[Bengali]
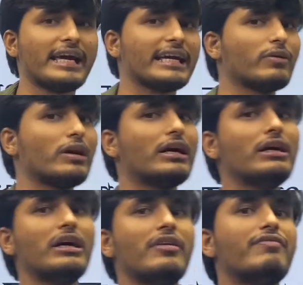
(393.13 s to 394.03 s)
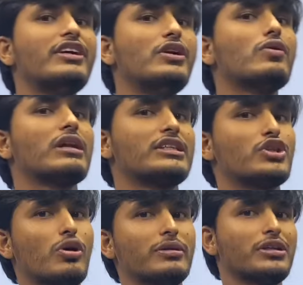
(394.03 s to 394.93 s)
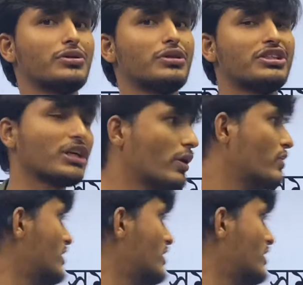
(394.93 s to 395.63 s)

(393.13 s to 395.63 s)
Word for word: এগুলার ভিডিও ক্লাসের সমাধান যদি চাও